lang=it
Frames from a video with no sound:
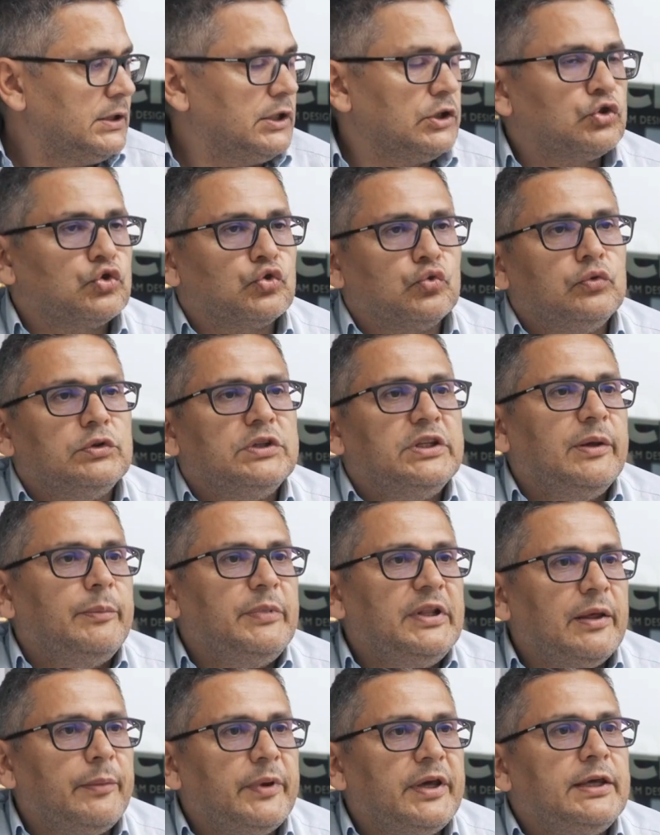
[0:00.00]
tessuti,
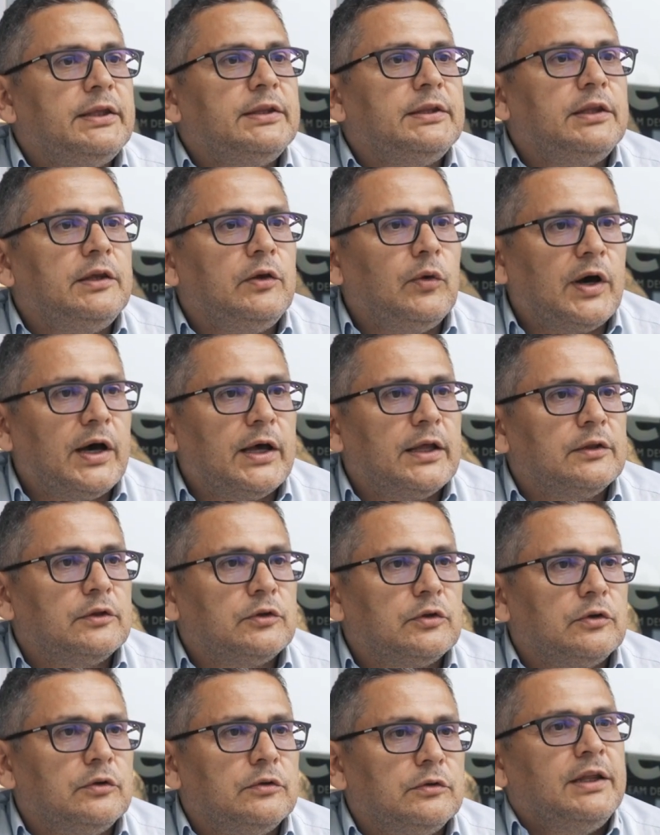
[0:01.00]
abbinamenti o
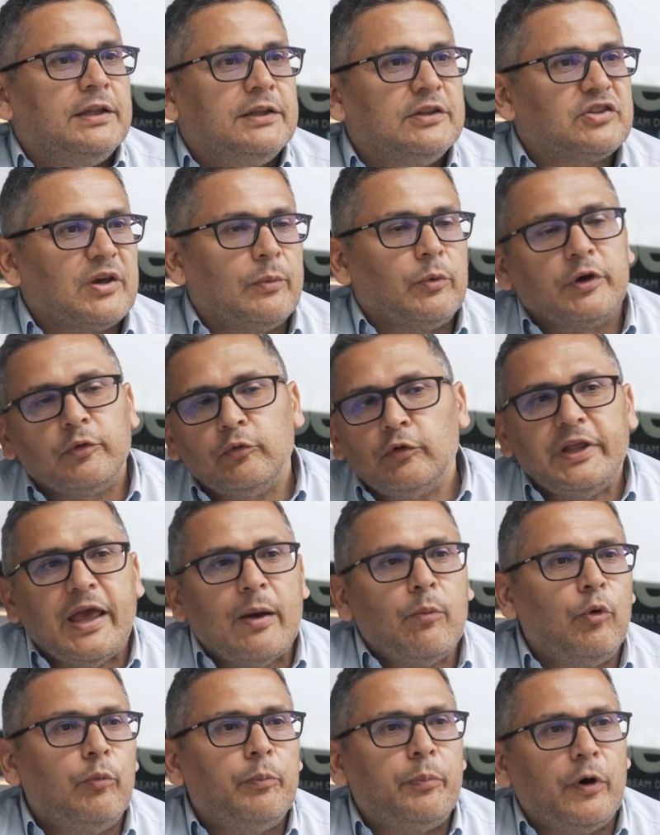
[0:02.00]
altro. Diciamo che
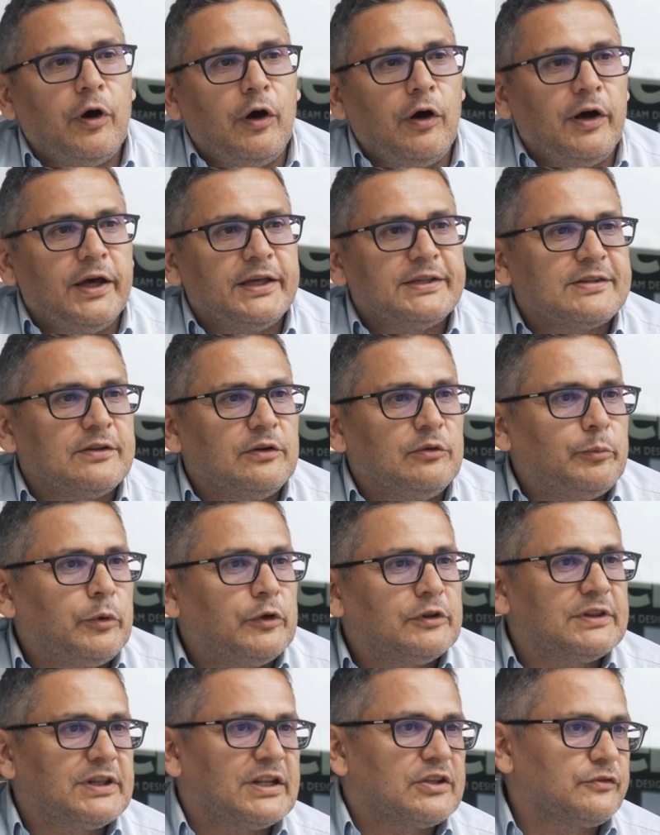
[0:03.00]
vogliamo un po' essere un
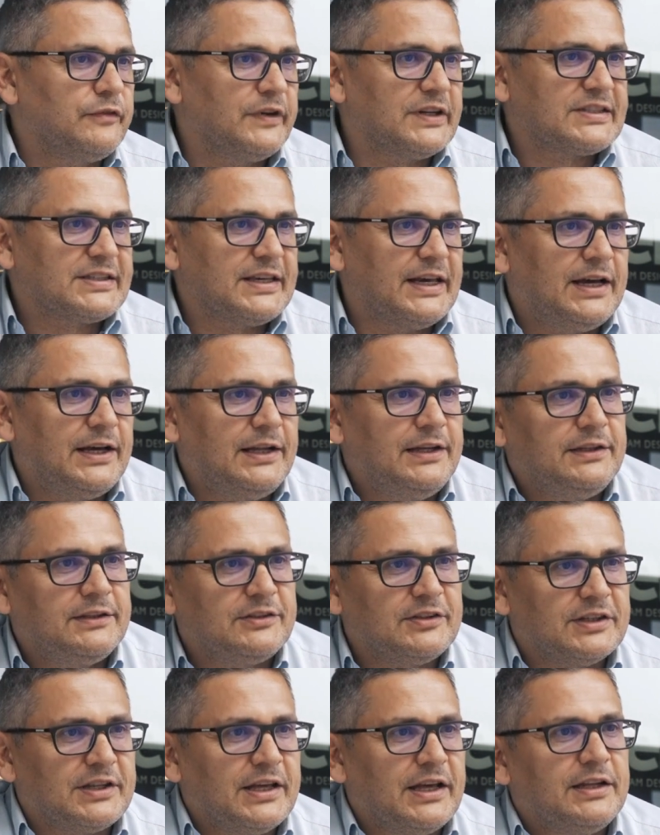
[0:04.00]
po' trasversali,
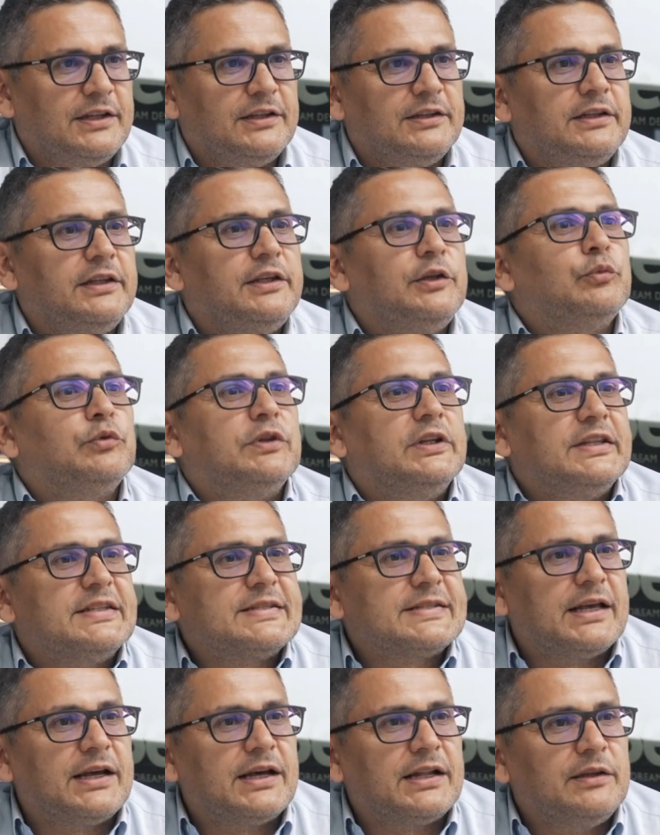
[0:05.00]
cercare di
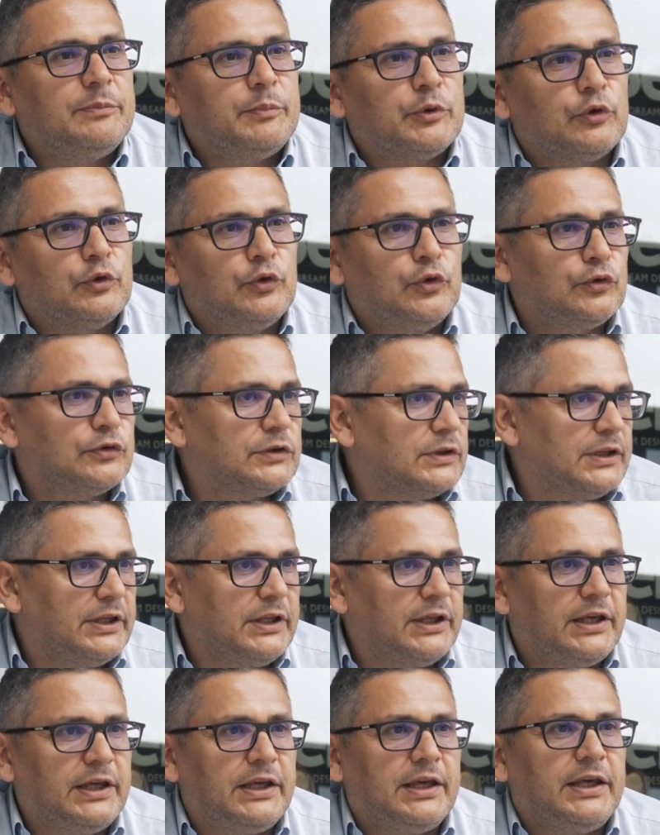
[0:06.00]
utilizzare i
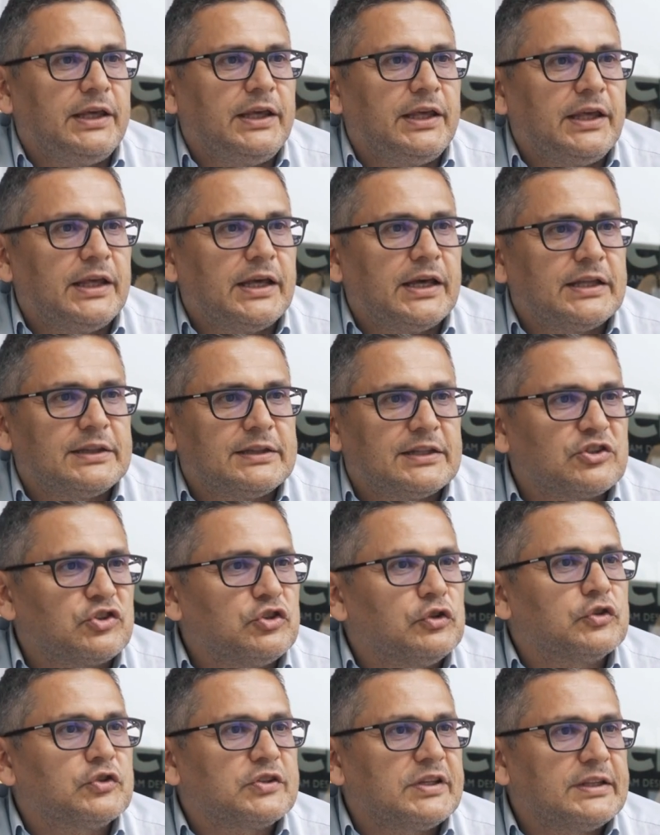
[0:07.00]
prodotti a
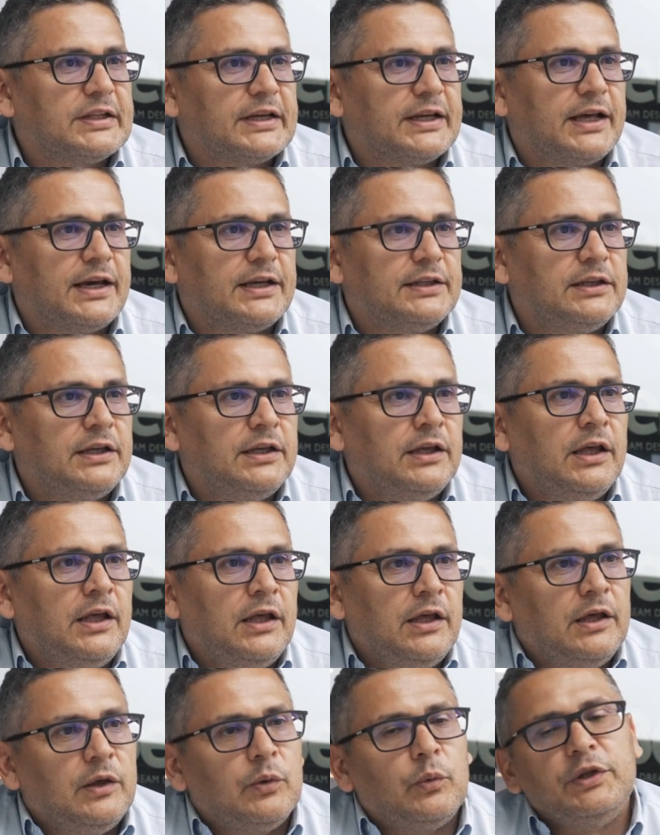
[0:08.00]
360 gradi.
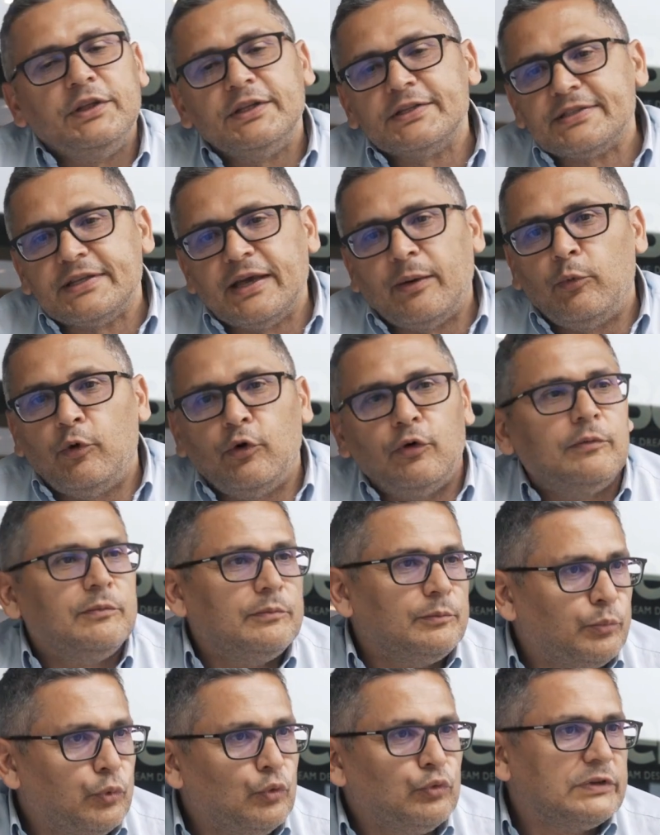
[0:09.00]
Quindi stiamo
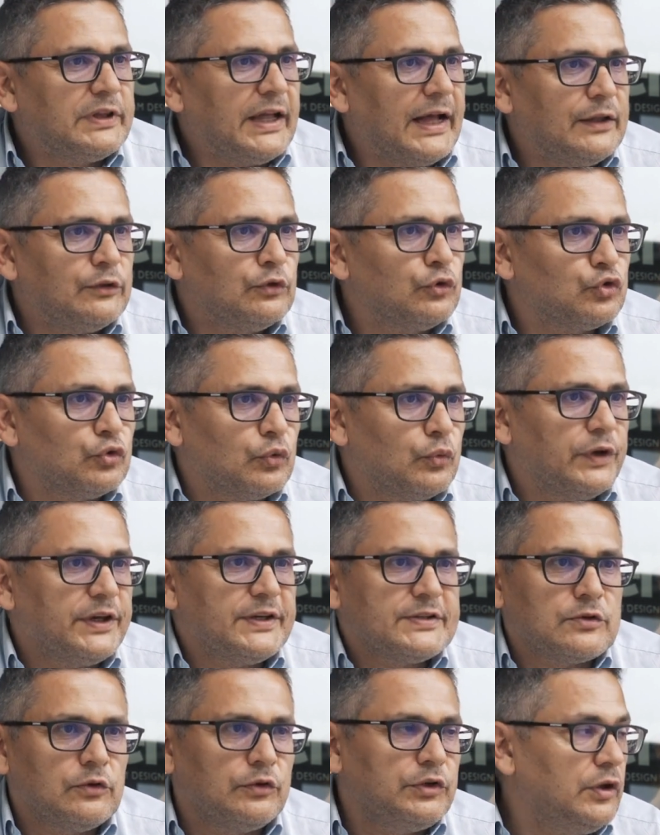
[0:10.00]
puntando su
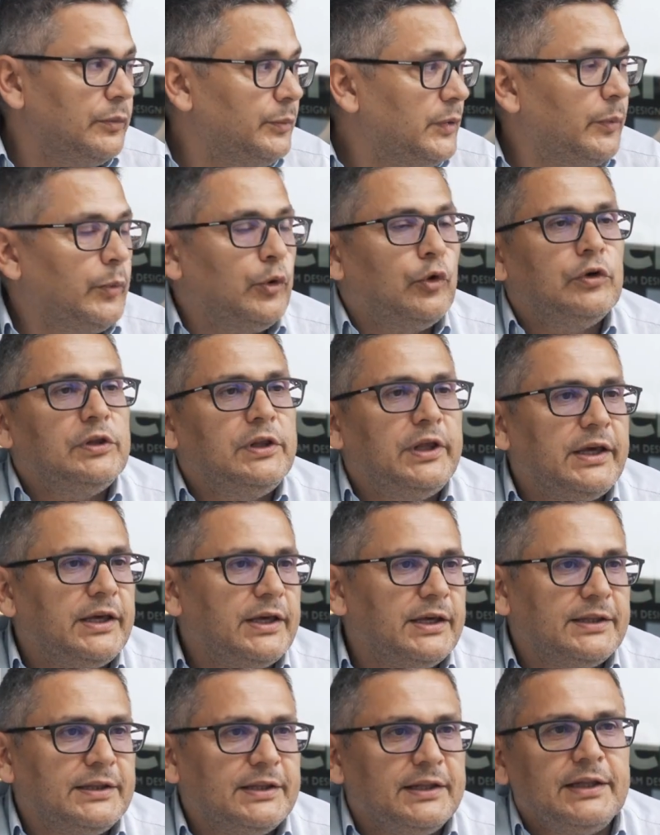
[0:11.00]
questo, io e mia
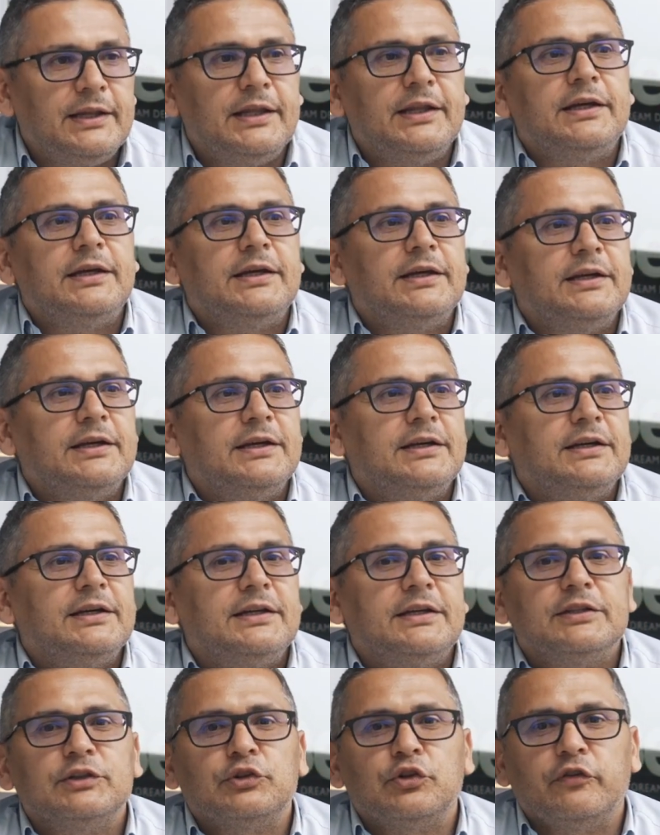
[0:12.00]
moglie, nel
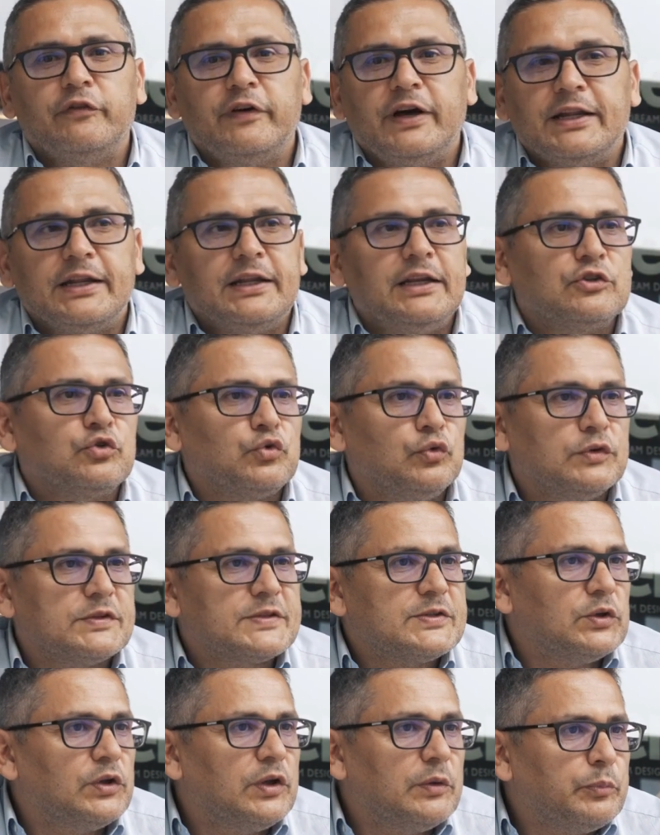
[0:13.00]
eh, trovare la
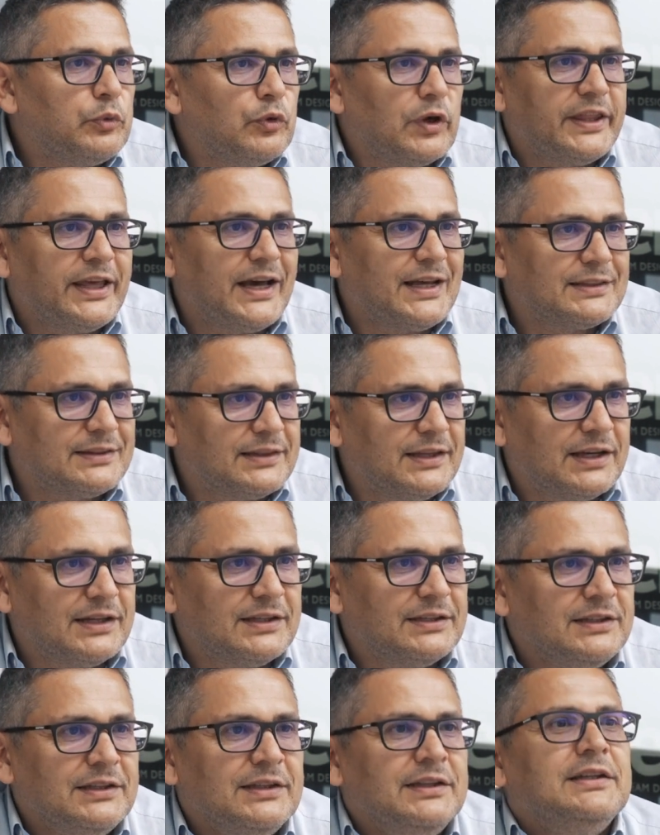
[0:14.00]
soluzione più
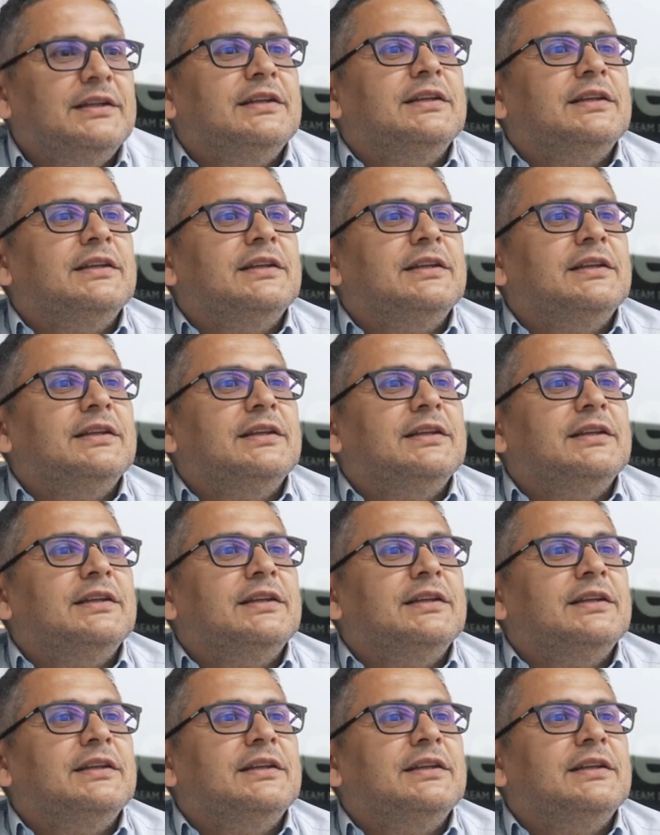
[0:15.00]
adatta